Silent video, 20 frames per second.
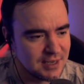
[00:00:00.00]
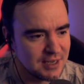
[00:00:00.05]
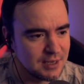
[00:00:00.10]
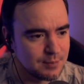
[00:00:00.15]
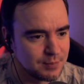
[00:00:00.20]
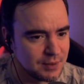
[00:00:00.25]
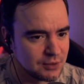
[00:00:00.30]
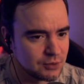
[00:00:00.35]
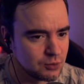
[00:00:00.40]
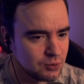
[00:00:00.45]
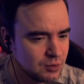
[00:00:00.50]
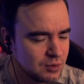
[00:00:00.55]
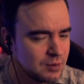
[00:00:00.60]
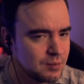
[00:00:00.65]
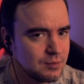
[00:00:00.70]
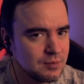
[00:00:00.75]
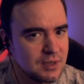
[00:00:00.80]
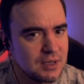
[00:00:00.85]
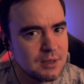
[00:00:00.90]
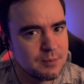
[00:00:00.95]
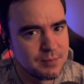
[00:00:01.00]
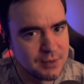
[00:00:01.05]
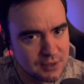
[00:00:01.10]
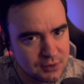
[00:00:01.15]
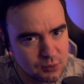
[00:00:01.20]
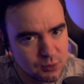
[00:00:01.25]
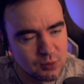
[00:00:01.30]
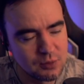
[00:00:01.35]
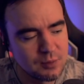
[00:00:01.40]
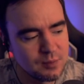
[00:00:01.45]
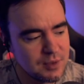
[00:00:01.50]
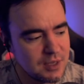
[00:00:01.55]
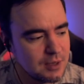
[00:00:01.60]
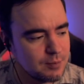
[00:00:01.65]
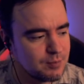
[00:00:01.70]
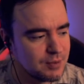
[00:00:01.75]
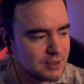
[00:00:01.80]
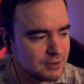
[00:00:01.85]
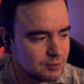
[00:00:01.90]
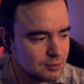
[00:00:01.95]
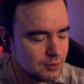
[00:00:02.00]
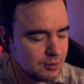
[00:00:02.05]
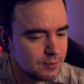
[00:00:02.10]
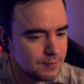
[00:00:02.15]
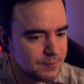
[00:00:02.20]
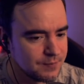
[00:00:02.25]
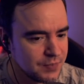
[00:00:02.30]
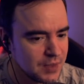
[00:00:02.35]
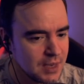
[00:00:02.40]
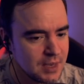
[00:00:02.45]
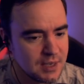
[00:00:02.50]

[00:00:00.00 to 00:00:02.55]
И потом, и потом, и потом.